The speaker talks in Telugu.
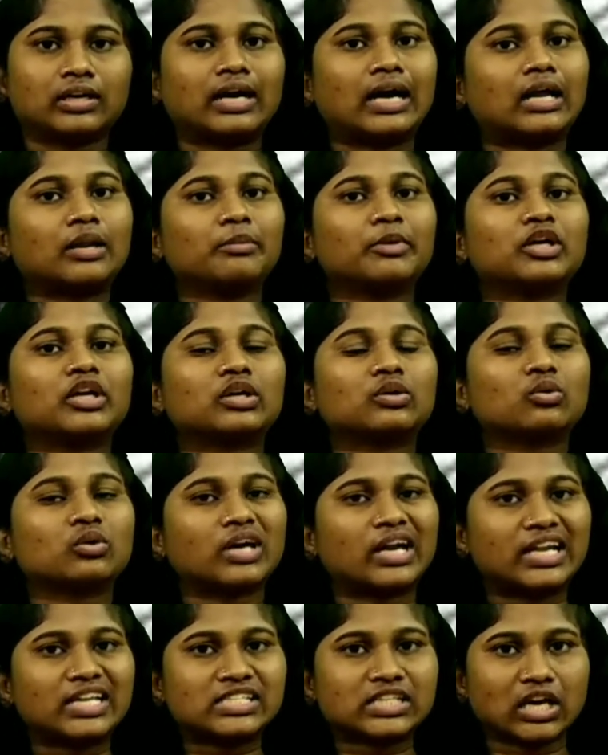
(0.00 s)
కార్మికులకు
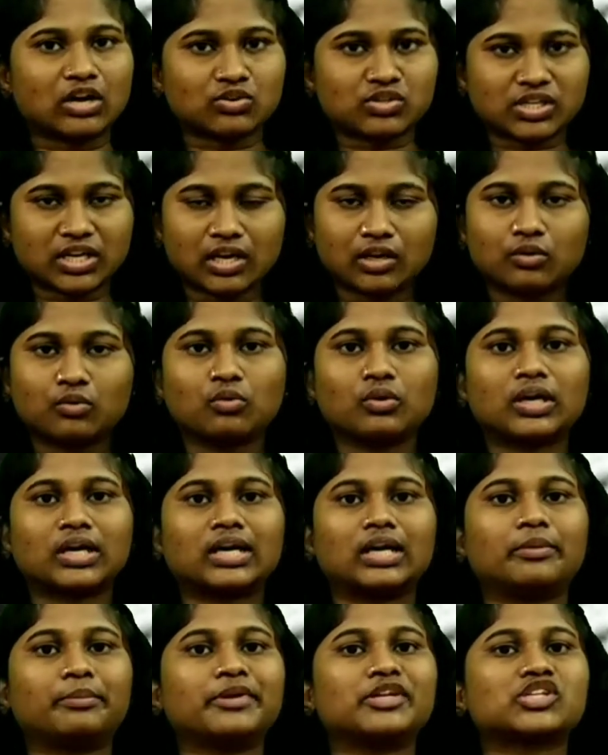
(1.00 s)
కనీస అవసరాలు కూడా
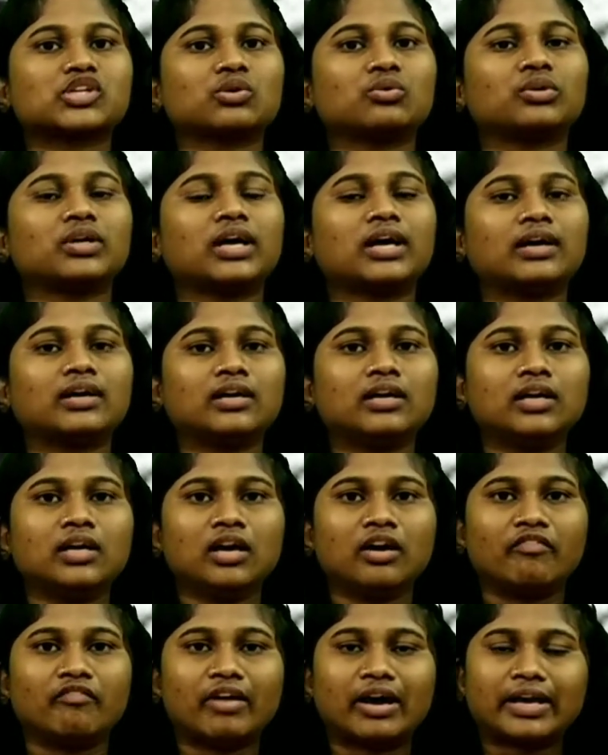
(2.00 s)
కల్పించకుండా
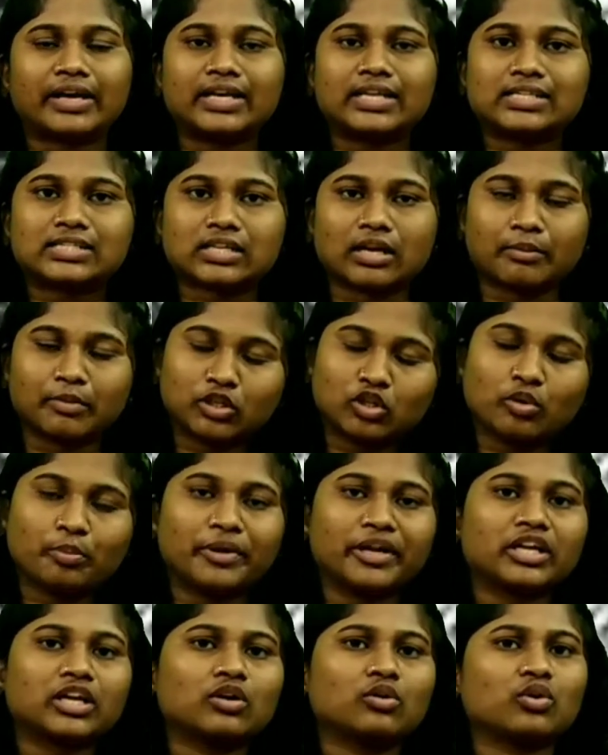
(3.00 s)
వారిని
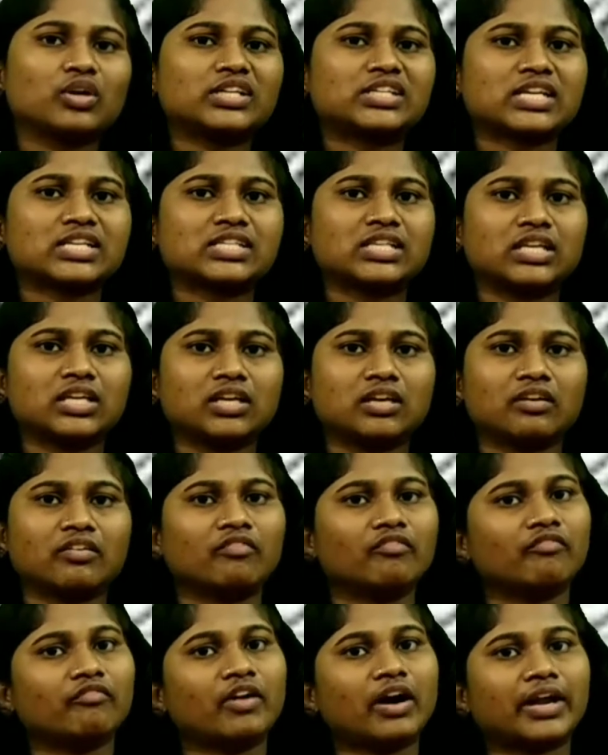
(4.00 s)
శ్రమదోపిడికి గురి చేసి
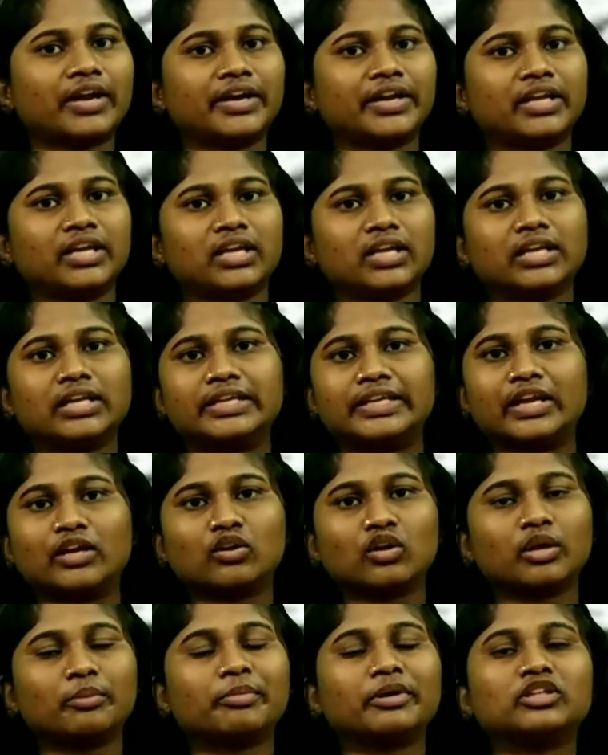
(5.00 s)
వారిని
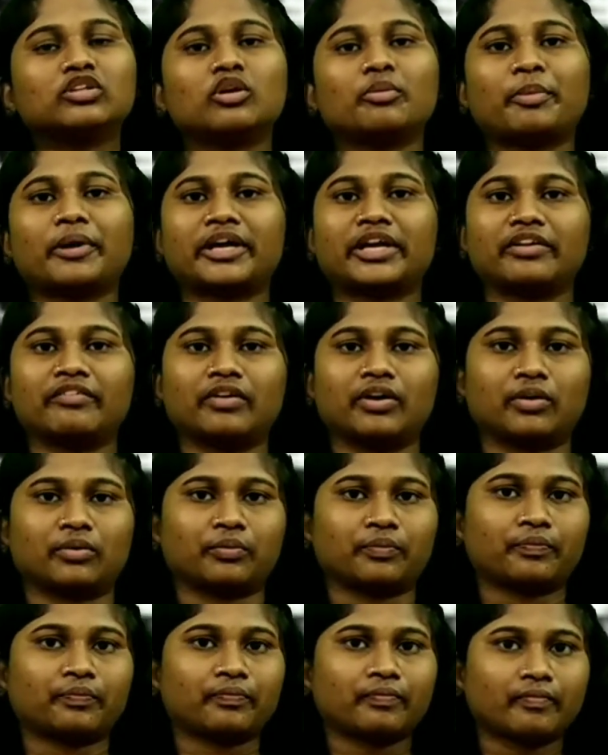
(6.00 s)
ఎన్నో ఇబ్బందులు
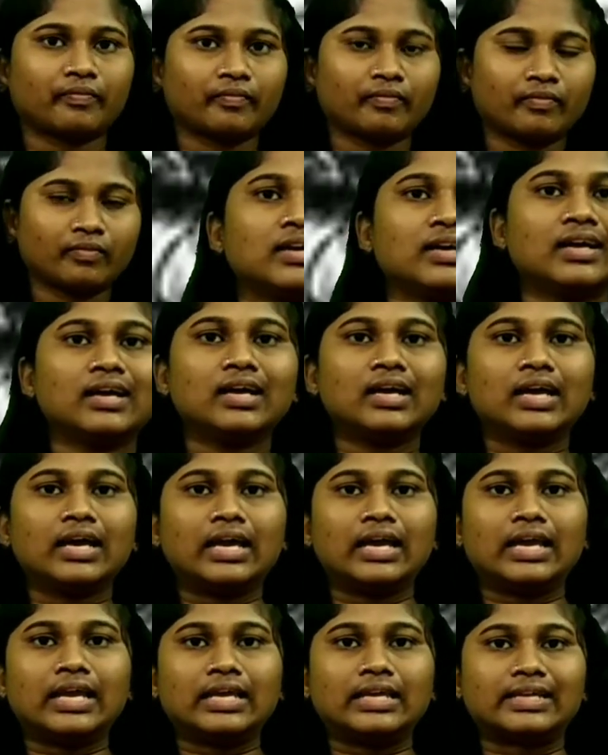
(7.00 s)
పెట్టేవారు
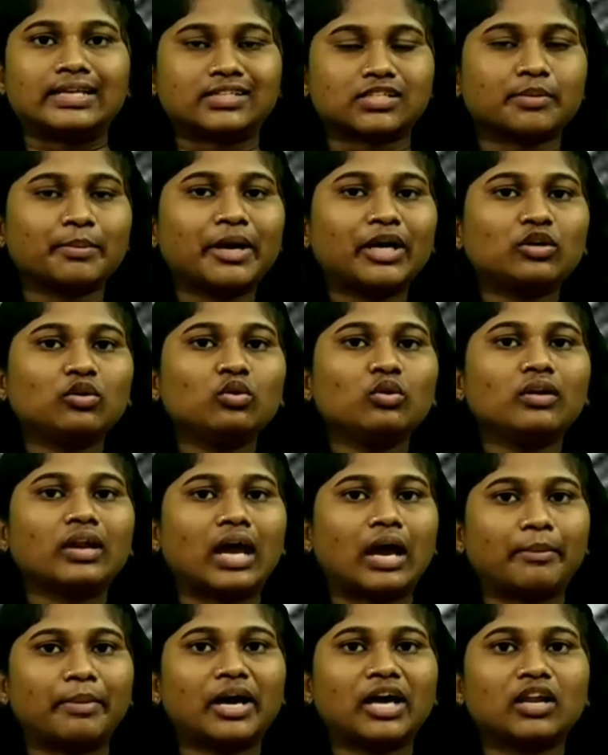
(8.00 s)
యజమానులు
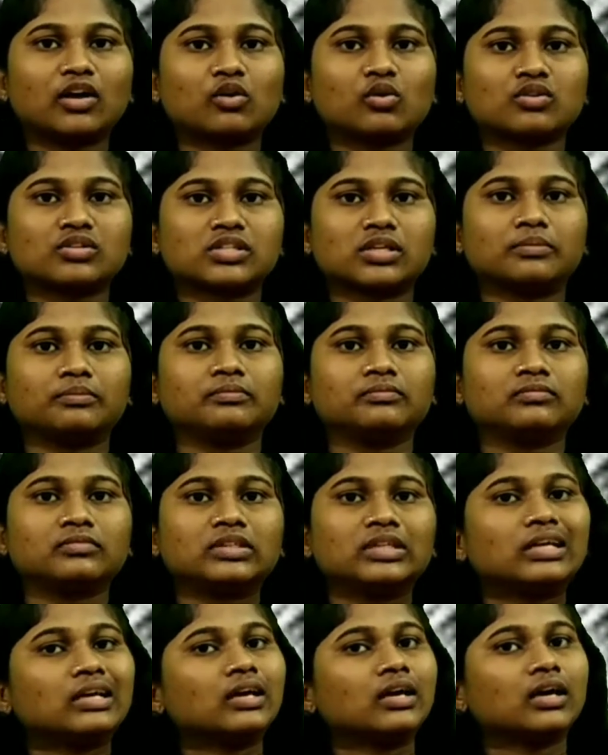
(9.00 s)
లాభాల కోసం
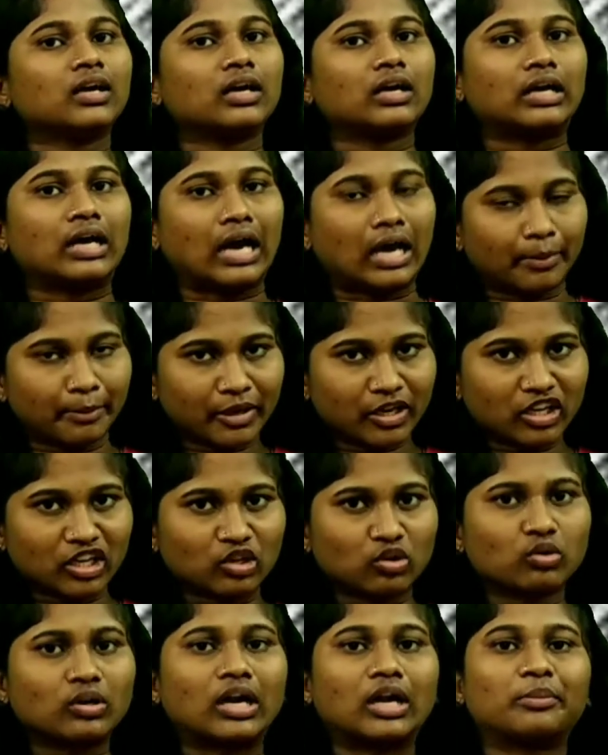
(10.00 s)

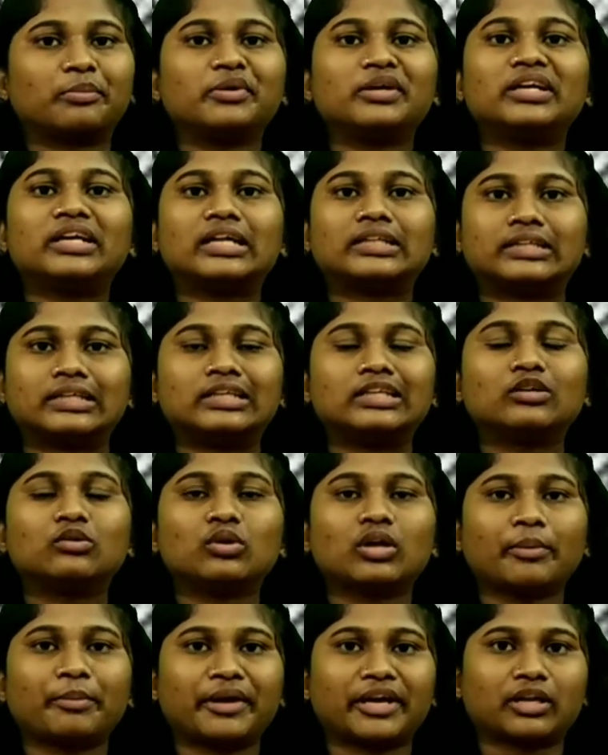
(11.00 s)
కార్మికులకు కడుపు నిండా తిండి
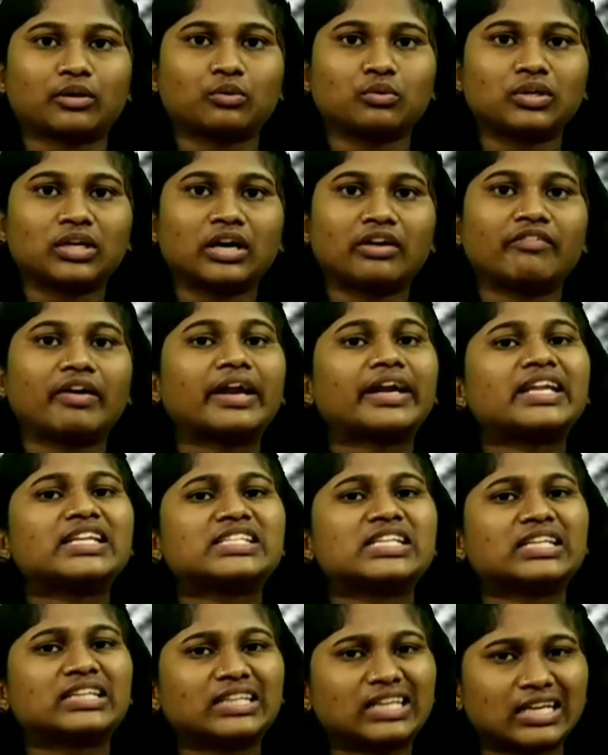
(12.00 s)
కూడా పెట్టకుండా వారిని
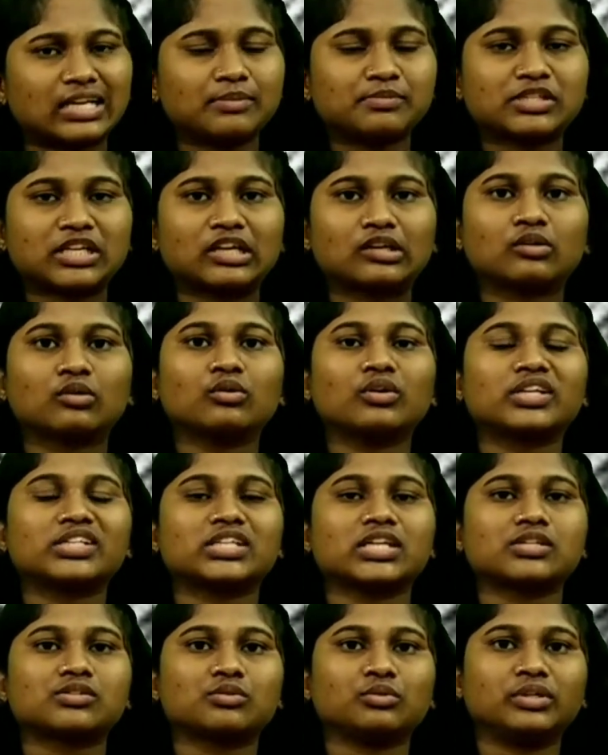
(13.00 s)
చిత్రహింసలకు గురి
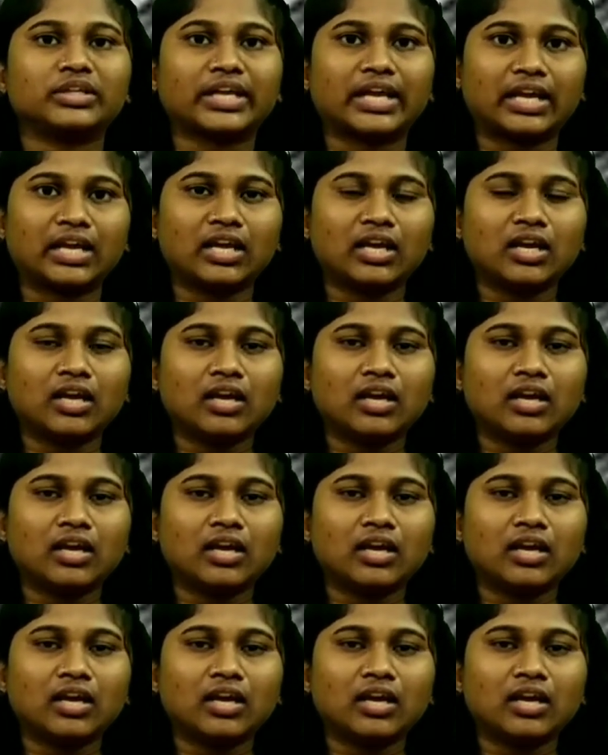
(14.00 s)
చేస్తుంటే